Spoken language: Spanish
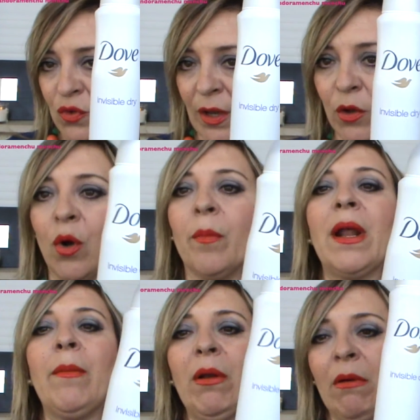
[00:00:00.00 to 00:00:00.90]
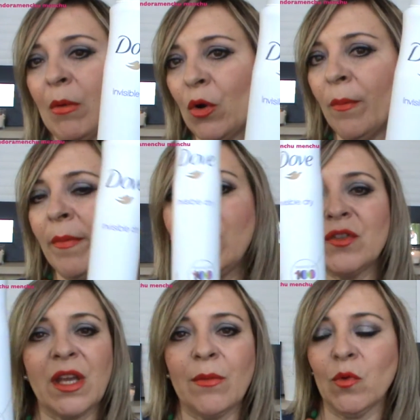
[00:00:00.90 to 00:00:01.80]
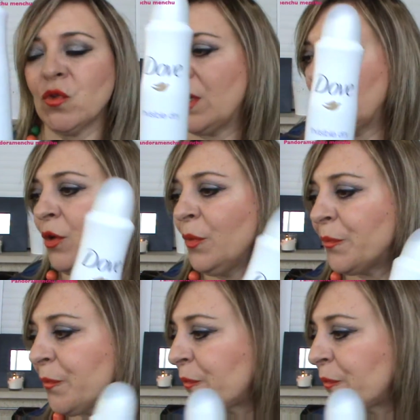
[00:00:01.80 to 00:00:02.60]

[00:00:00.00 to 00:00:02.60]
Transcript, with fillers: usamos, lo compramos, lo volvemos a comprar y lo seguimos usando